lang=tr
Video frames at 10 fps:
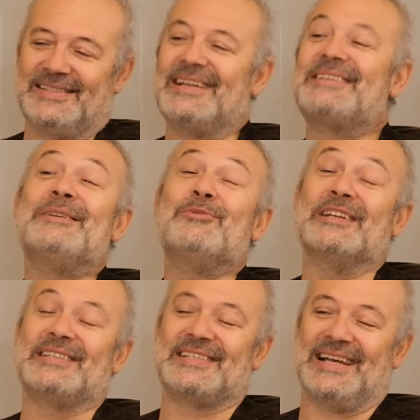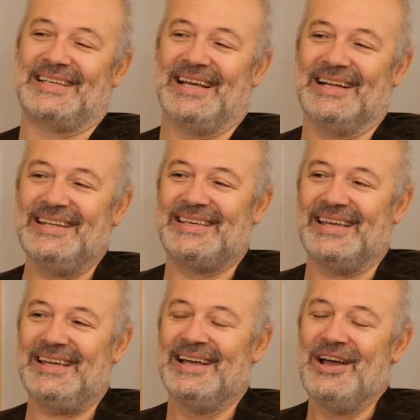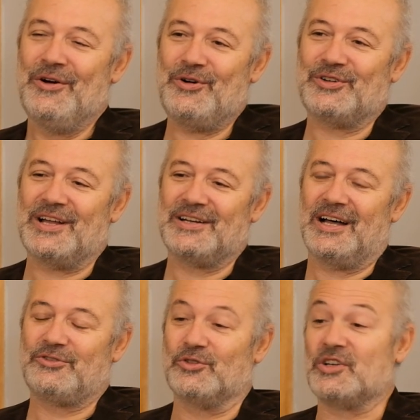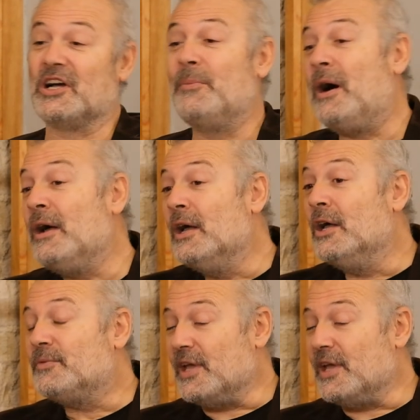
Sana rahat çamur atacak dönüyor. yani Tabii, ki oradan rahat olacak. Aynen Ama öyle.